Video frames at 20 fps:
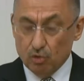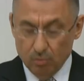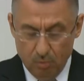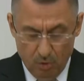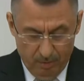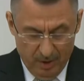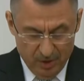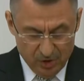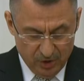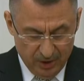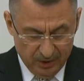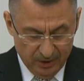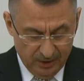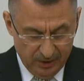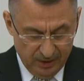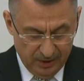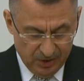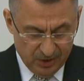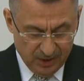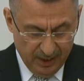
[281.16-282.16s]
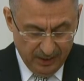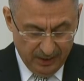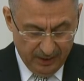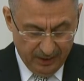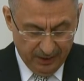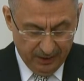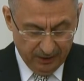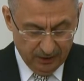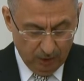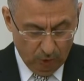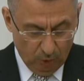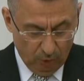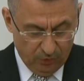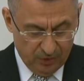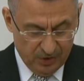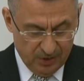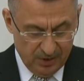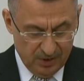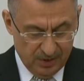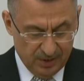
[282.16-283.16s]
Cumhurbaşkanlığı İnsan Kaynakları
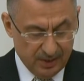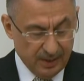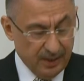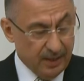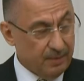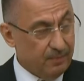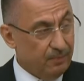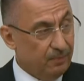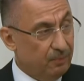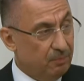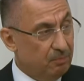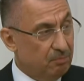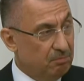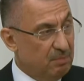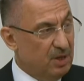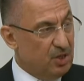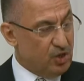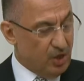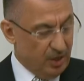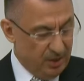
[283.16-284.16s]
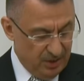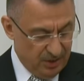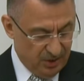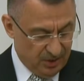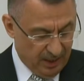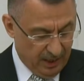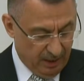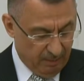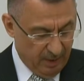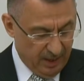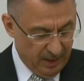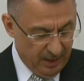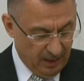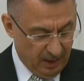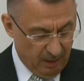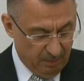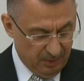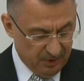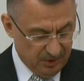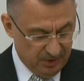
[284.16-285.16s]
Ofisi ise beşeri
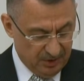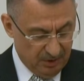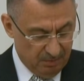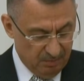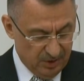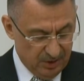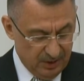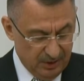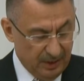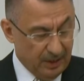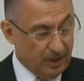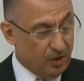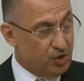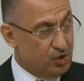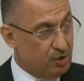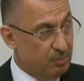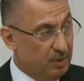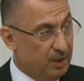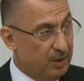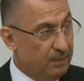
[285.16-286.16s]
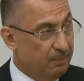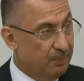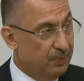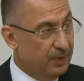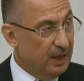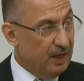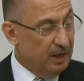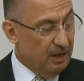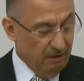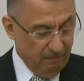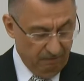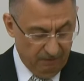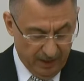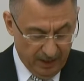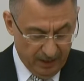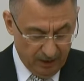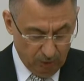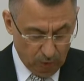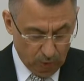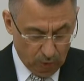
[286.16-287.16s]
sermaye kapasitemizin gelişimi
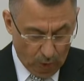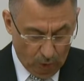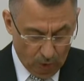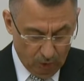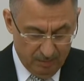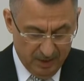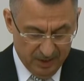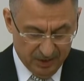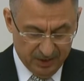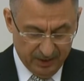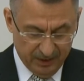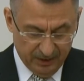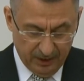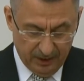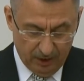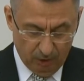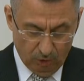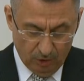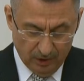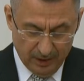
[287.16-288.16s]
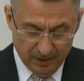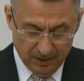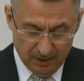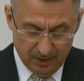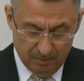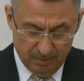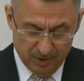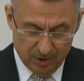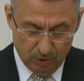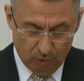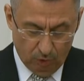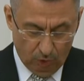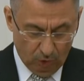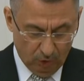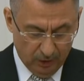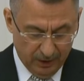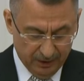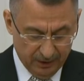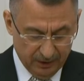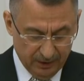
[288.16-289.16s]
ve doğru mesleklere yönlendirilmesi
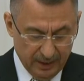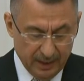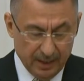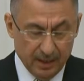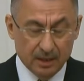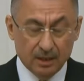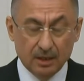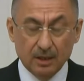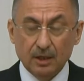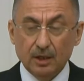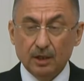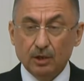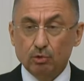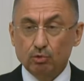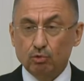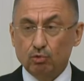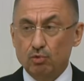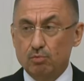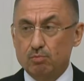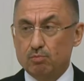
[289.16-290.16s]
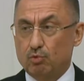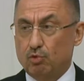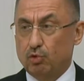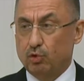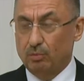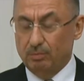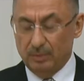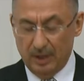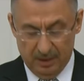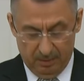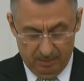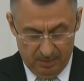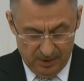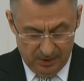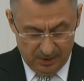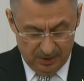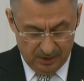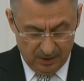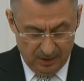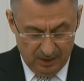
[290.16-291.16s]
konularında tüm
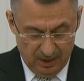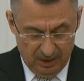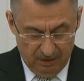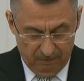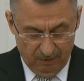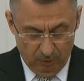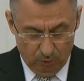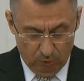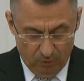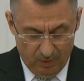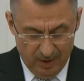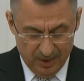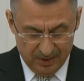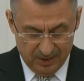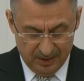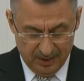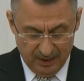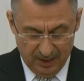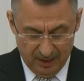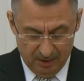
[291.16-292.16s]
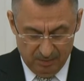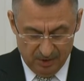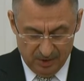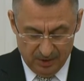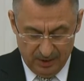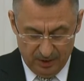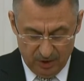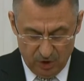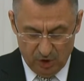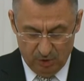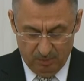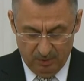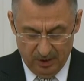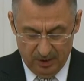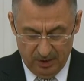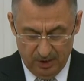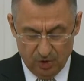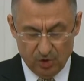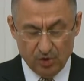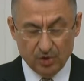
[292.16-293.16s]
kurumlarımız ve üniversitelerimizle
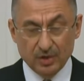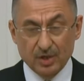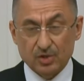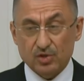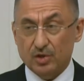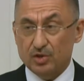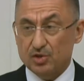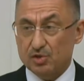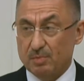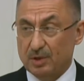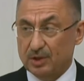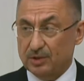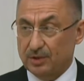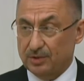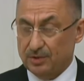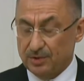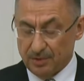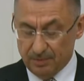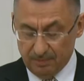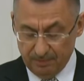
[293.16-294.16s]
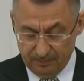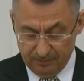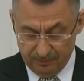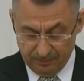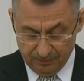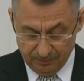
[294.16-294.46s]
işbirliği içinde çalışmaktadır.